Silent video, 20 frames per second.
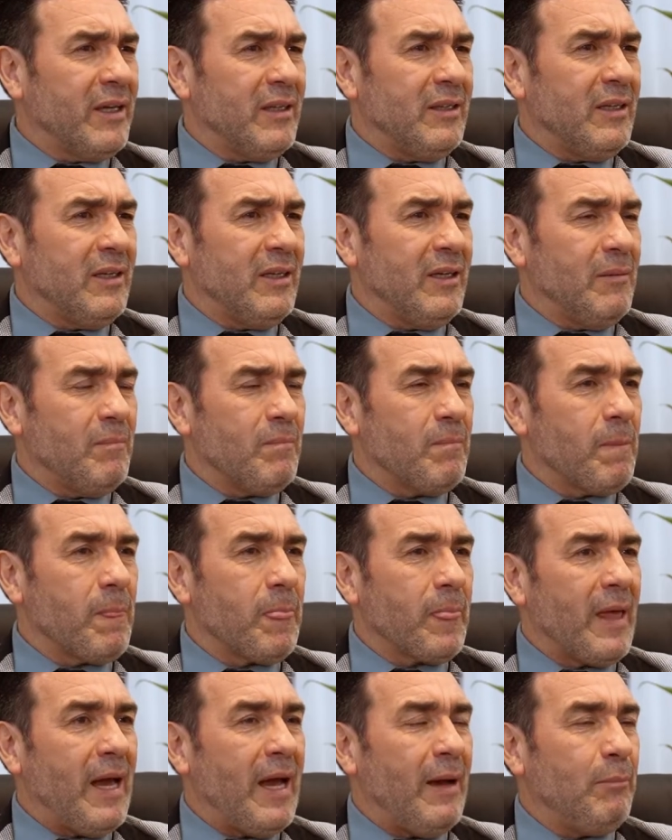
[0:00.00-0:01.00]
que te
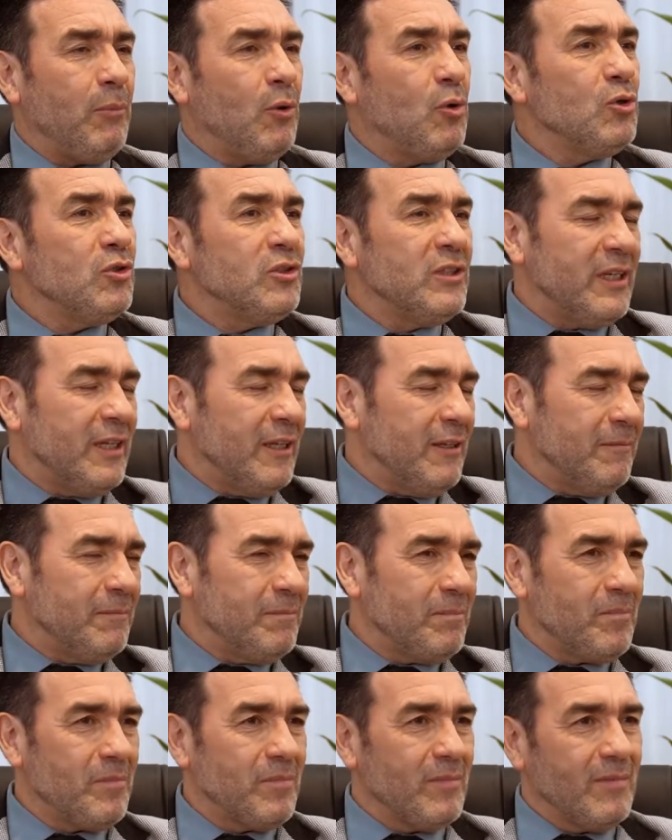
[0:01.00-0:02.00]
apoyen.
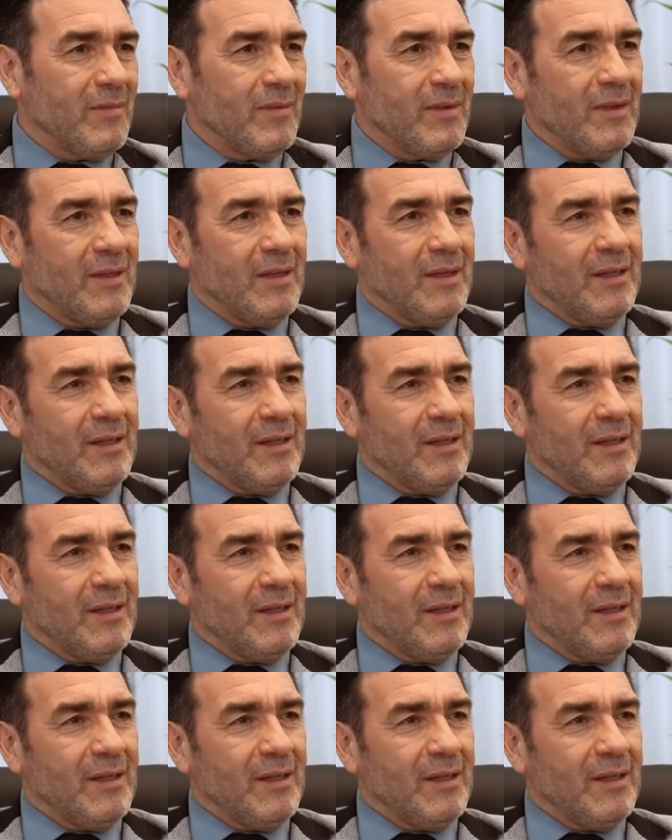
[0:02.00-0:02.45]
Sí.